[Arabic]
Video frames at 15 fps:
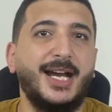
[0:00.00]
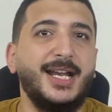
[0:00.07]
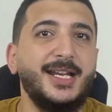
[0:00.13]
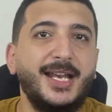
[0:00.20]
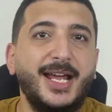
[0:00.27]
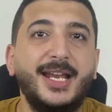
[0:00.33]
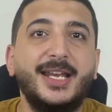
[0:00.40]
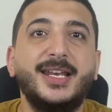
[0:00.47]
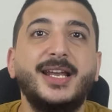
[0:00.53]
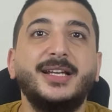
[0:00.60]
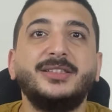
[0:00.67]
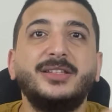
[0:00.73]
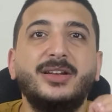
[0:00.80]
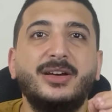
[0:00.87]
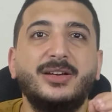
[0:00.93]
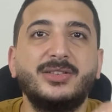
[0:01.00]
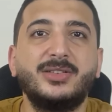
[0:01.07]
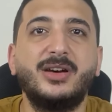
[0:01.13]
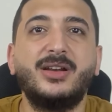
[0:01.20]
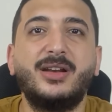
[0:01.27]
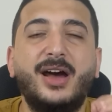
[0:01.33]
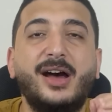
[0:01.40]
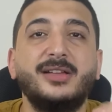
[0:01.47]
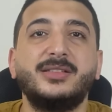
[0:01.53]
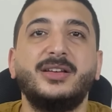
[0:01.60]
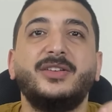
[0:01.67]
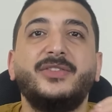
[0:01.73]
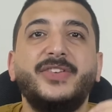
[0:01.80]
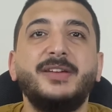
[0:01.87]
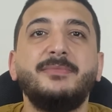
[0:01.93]
على الاقل لان الحصار
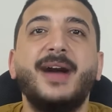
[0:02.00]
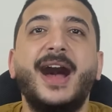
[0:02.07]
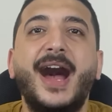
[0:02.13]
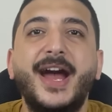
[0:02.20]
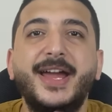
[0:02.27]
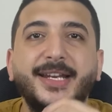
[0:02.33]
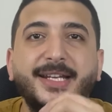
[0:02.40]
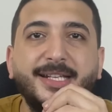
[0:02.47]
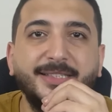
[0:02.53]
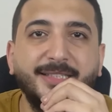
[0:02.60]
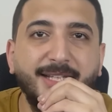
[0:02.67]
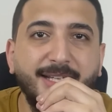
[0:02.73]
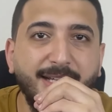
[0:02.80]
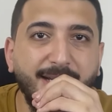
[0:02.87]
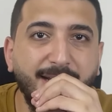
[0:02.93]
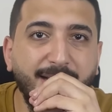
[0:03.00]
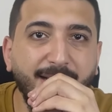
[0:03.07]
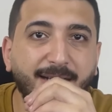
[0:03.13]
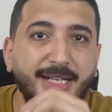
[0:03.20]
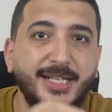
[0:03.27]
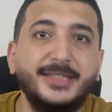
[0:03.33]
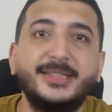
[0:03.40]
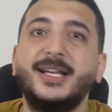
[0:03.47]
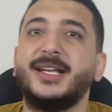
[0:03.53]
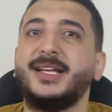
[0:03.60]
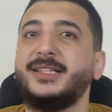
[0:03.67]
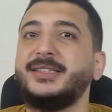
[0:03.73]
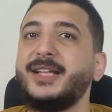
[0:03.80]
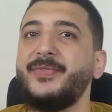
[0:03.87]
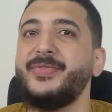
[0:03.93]
حصل فيه معارك كتير جدا
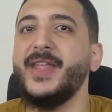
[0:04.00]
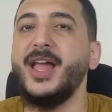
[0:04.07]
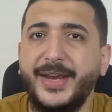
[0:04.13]
جدا